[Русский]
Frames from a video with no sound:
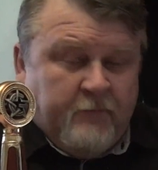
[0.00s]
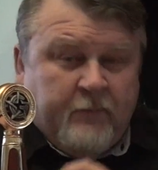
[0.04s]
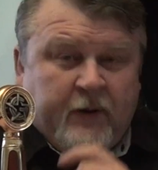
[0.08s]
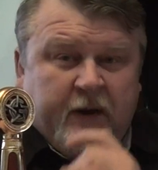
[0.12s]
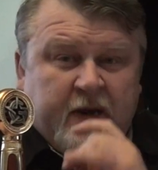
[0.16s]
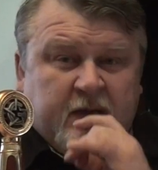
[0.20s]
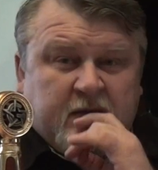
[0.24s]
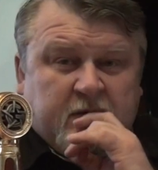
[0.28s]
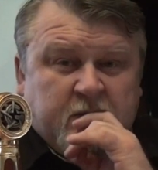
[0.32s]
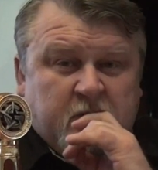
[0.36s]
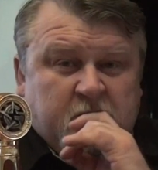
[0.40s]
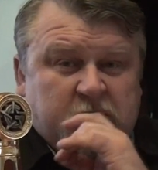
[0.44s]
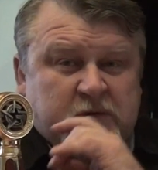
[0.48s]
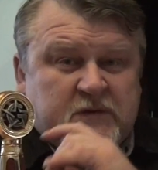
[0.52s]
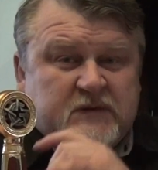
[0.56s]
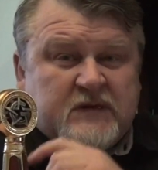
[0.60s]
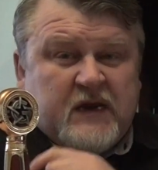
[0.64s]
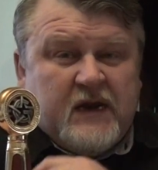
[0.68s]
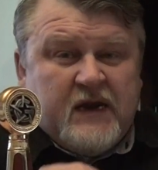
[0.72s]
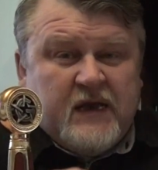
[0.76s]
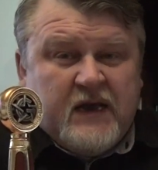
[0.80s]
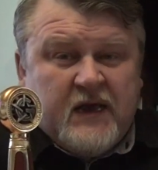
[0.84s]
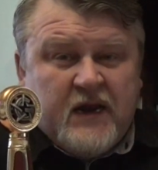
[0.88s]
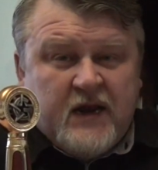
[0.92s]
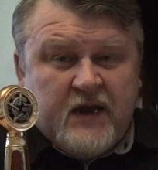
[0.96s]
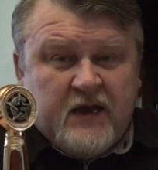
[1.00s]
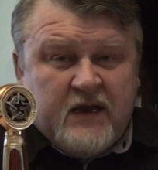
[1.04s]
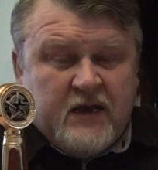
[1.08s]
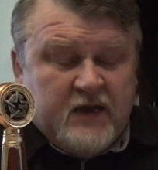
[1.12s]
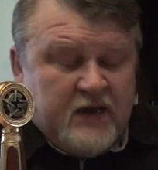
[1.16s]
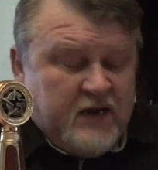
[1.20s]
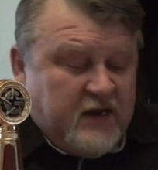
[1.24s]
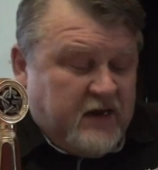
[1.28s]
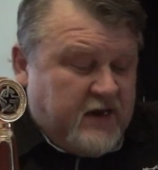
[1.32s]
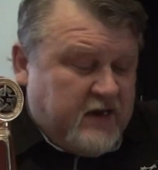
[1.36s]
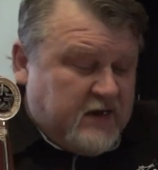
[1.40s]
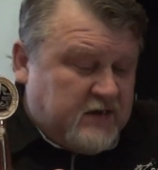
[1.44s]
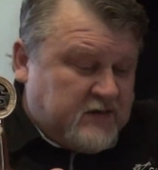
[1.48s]
Поэтому вот
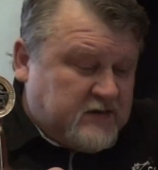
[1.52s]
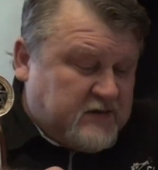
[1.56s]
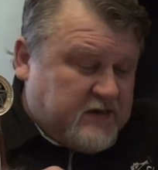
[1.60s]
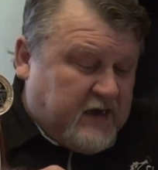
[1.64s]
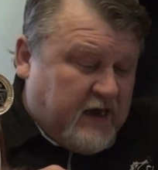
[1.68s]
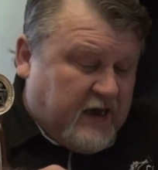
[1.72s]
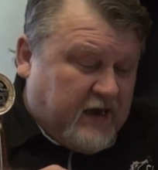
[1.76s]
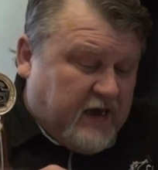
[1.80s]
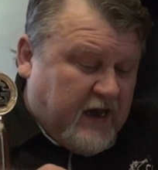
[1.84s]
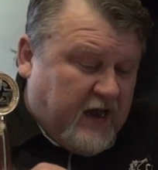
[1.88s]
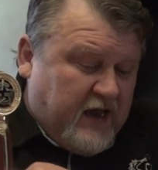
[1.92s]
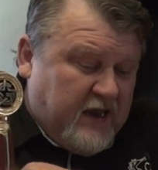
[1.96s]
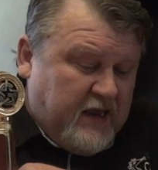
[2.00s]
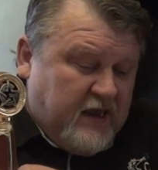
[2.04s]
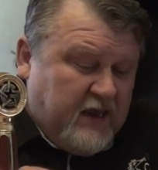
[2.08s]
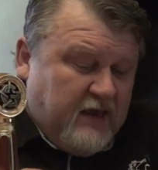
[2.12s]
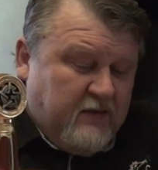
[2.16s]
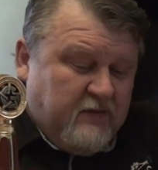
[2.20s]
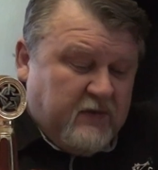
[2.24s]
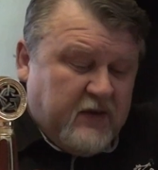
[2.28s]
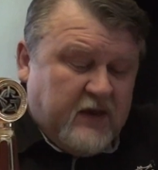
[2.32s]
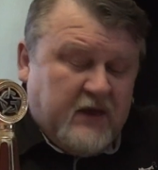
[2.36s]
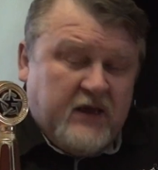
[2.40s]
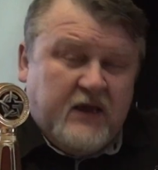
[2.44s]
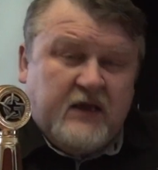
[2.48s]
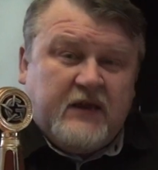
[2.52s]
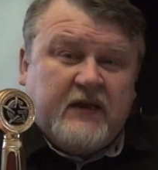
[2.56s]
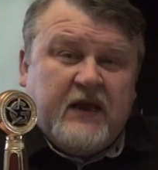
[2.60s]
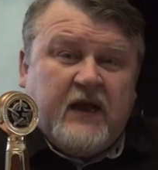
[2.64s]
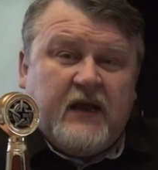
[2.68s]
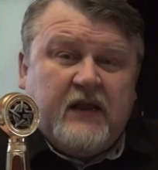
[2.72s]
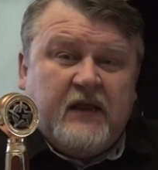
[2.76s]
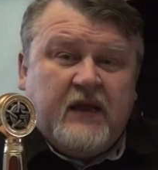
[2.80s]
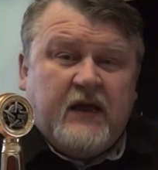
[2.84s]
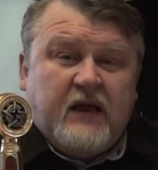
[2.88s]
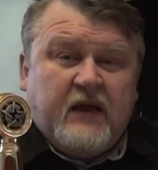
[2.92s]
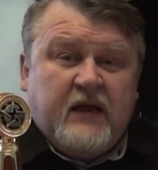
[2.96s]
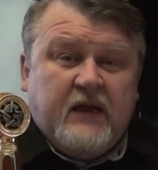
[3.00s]
Сальгренская академия и
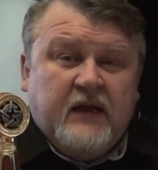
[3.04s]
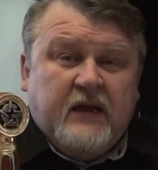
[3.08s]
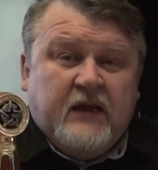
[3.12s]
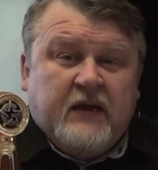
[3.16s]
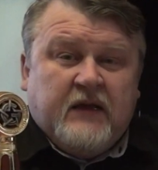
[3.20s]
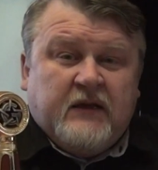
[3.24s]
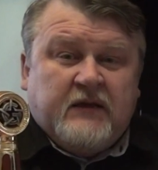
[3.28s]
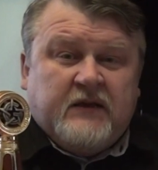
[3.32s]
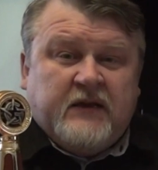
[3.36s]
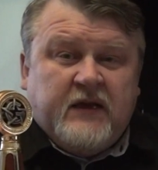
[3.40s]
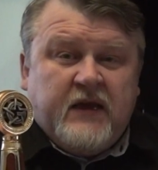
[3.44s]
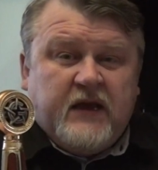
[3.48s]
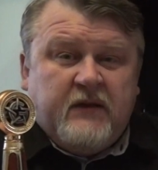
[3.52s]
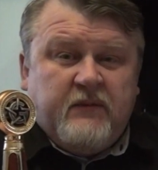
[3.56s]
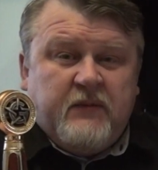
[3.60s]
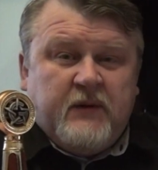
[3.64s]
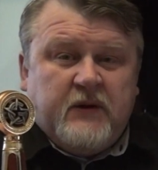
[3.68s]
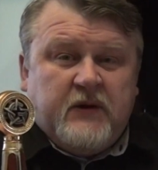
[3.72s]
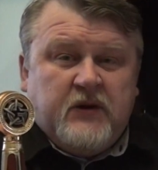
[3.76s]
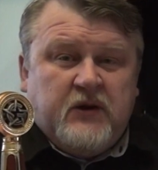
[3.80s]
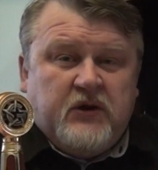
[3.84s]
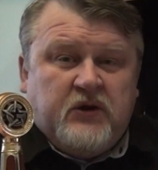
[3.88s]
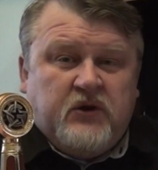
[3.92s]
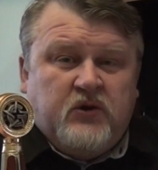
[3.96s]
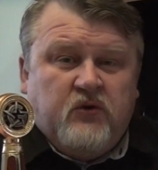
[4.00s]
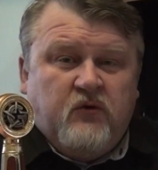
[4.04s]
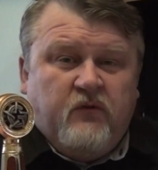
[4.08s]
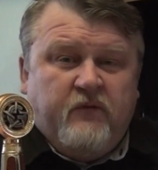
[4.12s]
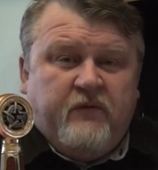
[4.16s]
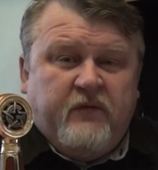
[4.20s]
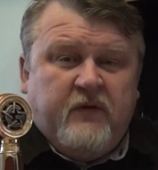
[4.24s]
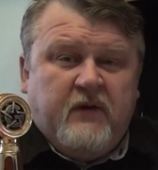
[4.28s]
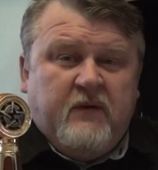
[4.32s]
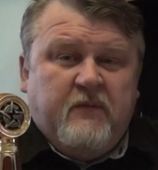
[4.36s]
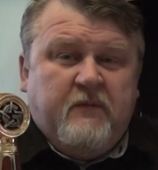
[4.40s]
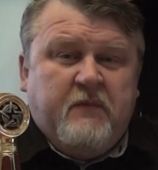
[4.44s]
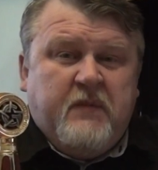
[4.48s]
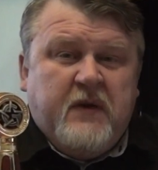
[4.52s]
дала термин
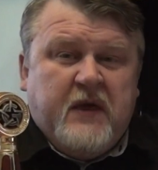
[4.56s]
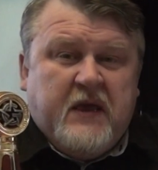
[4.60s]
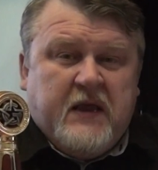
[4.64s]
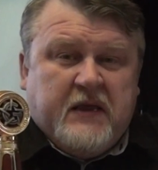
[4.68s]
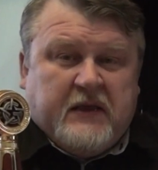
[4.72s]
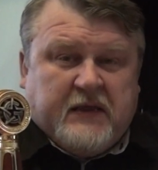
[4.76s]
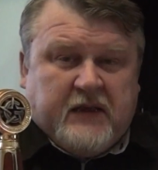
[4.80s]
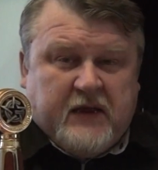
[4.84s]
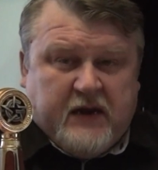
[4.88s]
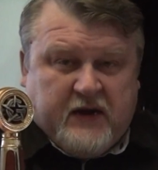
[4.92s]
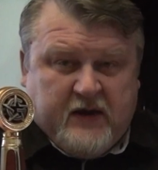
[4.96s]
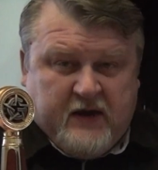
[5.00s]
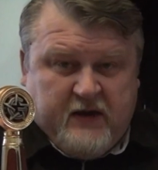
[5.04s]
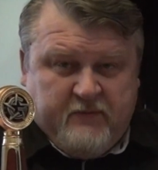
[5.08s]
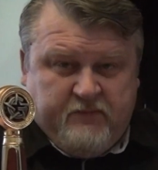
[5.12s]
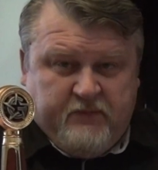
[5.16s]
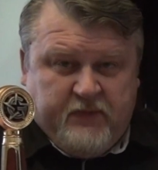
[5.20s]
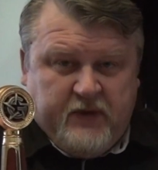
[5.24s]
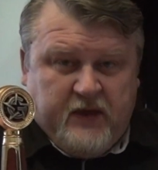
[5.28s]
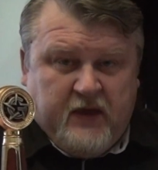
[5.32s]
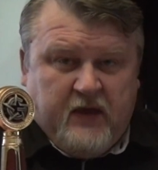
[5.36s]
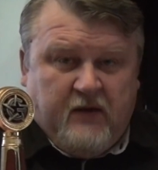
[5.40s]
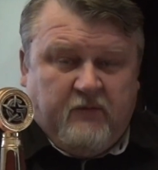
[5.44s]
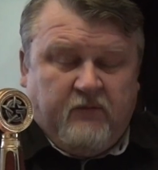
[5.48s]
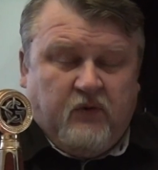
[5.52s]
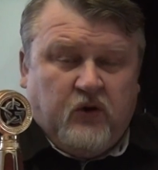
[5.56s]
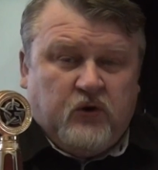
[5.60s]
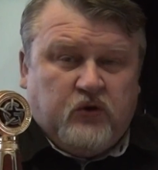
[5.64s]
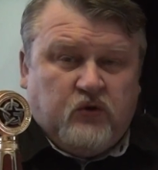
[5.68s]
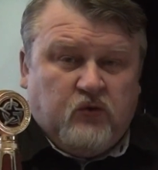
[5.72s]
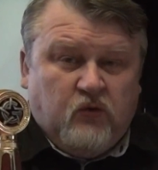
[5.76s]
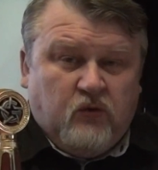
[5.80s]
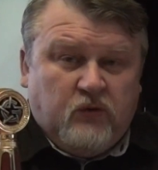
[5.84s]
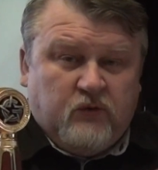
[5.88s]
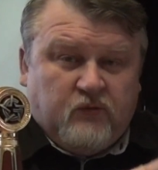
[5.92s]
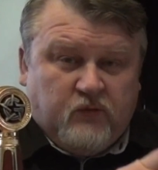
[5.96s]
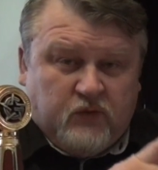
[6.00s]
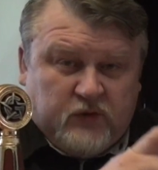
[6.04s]
UVB-терапия. Вот
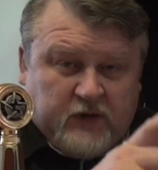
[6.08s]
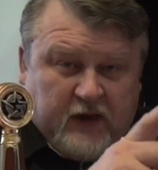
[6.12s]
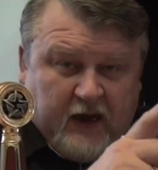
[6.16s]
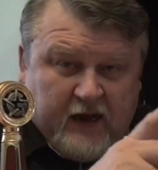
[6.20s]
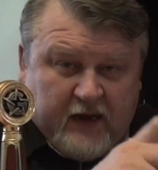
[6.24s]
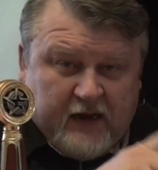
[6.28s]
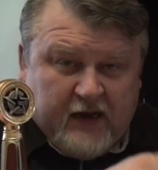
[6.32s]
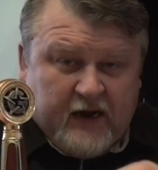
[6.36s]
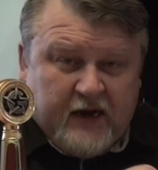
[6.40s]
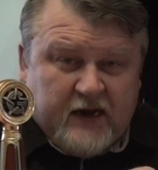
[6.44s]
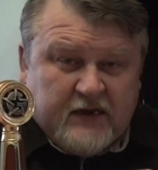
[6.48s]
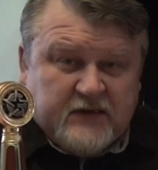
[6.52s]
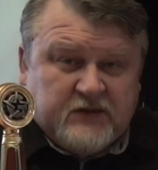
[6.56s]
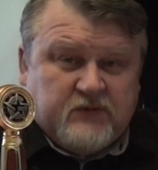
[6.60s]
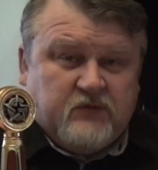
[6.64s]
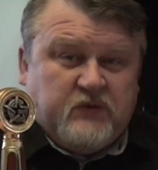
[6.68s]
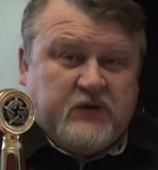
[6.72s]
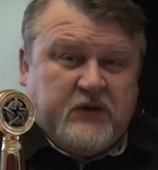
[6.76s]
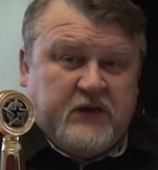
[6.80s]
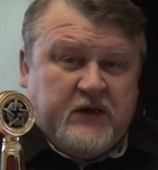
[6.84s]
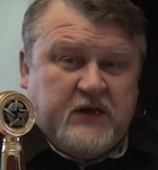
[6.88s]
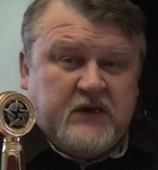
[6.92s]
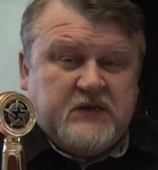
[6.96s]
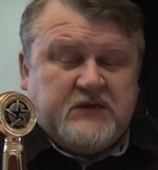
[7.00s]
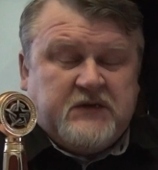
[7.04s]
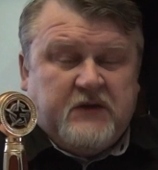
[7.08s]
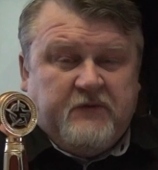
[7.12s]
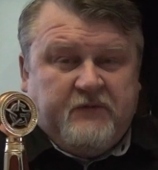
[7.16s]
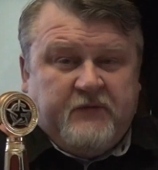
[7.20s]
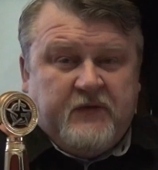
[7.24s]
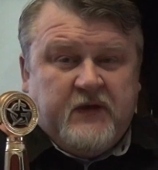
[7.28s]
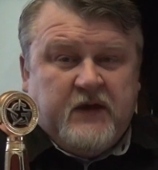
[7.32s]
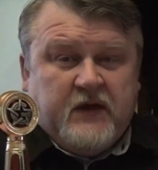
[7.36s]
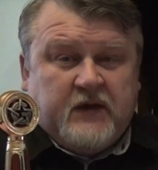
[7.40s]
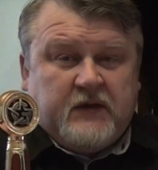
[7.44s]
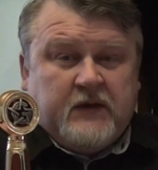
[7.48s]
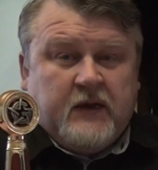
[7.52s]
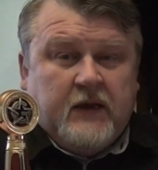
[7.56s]
тут вот как раз вот есть
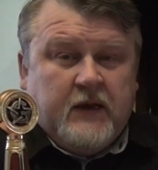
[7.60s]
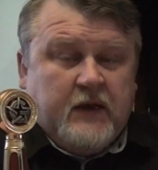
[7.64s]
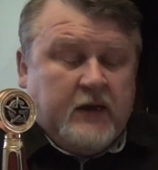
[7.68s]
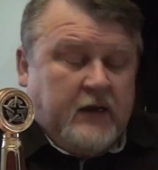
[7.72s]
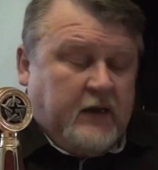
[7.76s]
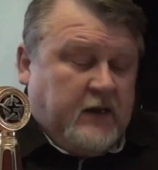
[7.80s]
эффект.